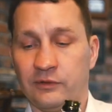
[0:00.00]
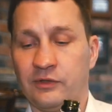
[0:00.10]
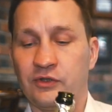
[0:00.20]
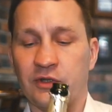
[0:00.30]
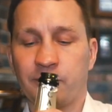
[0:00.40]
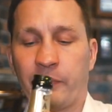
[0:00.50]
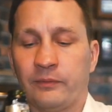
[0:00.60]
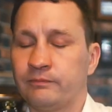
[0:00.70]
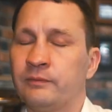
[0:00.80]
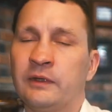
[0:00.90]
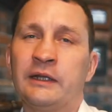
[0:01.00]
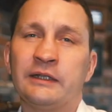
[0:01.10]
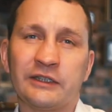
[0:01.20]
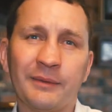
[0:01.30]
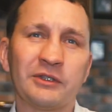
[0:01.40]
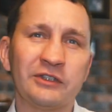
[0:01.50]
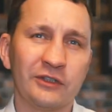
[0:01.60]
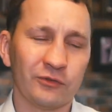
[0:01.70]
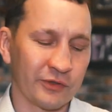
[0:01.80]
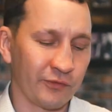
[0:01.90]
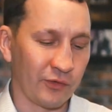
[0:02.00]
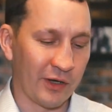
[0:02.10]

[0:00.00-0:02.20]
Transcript: Сейчас там и там они делают свою